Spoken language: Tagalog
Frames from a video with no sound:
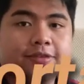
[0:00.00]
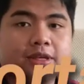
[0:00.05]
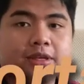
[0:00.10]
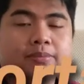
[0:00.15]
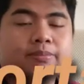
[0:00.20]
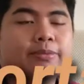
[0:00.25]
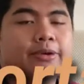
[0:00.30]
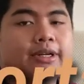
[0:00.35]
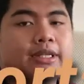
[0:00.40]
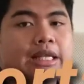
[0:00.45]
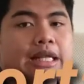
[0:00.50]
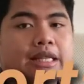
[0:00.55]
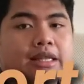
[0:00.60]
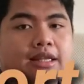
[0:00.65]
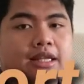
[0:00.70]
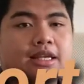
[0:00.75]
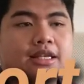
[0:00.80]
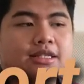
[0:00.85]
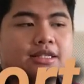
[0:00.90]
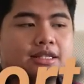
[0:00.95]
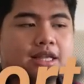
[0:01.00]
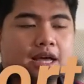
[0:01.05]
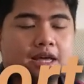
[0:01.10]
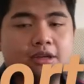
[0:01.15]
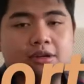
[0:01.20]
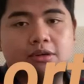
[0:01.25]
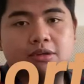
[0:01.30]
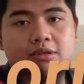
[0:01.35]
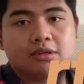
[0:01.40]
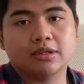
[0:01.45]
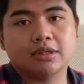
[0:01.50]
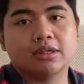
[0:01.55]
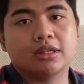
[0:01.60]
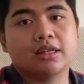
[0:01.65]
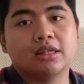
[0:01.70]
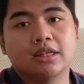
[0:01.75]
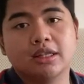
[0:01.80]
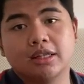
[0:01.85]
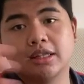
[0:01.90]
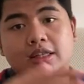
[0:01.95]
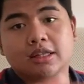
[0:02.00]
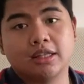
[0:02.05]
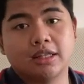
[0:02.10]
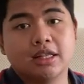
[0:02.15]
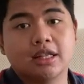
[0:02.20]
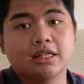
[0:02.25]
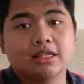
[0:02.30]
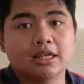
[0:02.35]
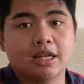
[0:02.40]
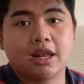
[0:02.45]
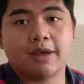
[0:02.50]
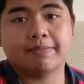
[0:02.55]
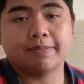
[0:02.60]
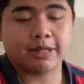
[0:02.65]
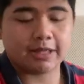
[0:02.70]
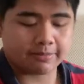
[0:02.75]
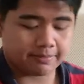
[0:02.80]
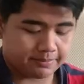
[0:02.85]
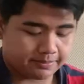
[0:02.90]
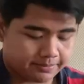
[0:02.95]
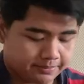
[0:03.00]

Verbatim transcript: important things tayo titignan sa laptop.